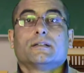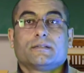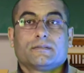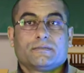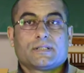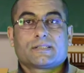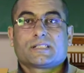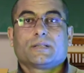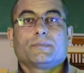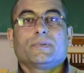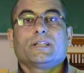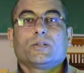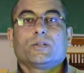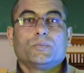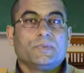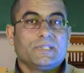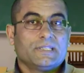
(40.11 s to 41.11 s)
ابقى استمع
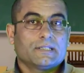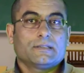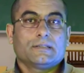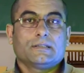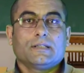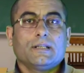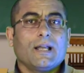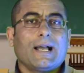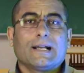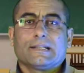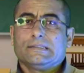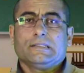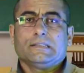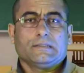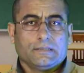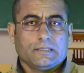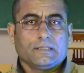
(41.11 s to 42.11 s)
يوميا الى
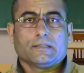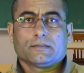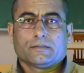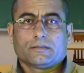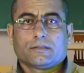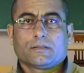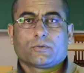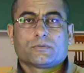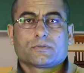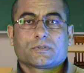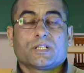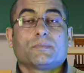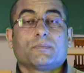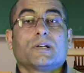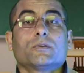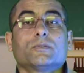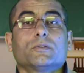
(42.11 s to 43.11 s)
حاجتين اثنين عشان اكون
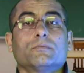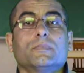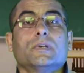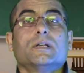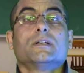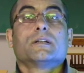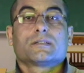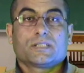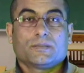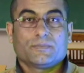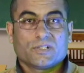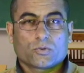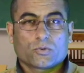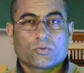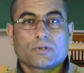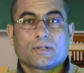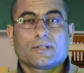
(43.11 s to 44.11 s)
صريح معاكم استمع
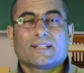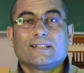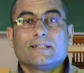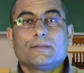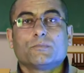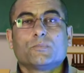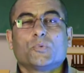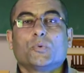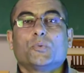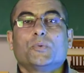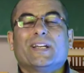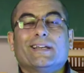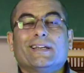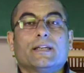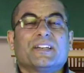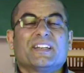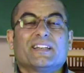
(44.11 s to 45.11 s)
للقران الكريم
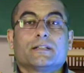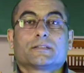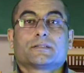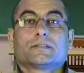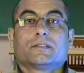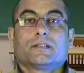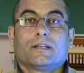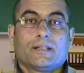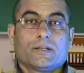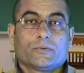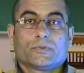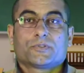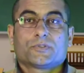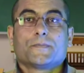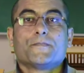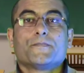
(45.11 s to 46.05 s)
وانجلش لانجوج